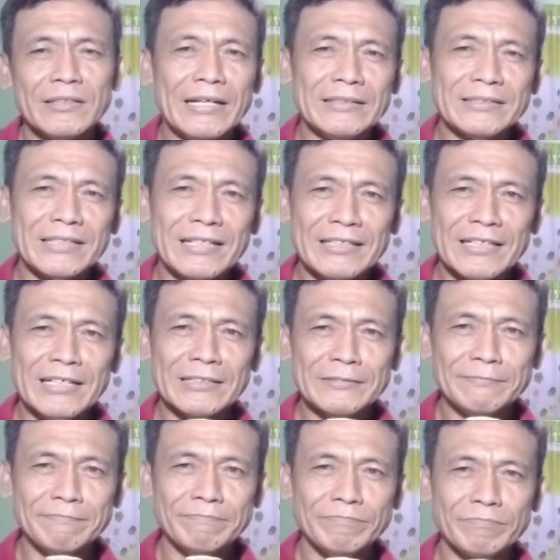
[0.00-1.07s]
ay talagang
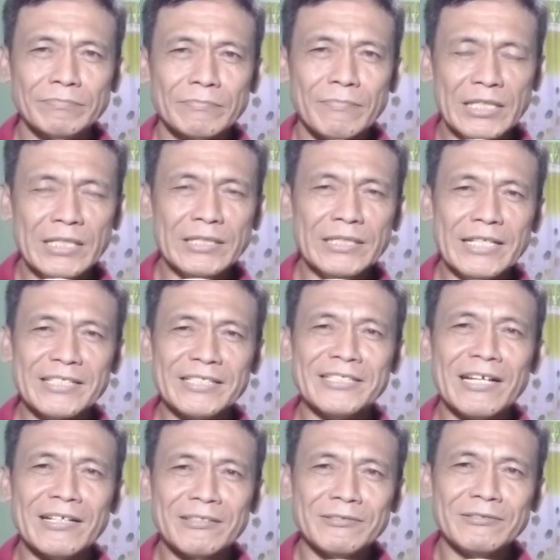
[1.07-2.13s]
tinitiis
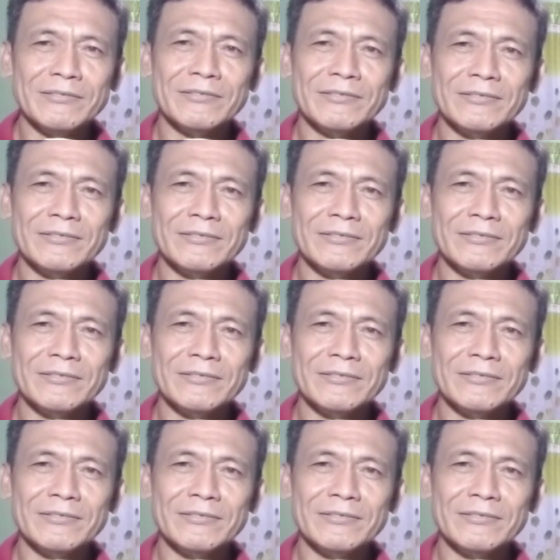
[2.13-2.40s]
niya ako.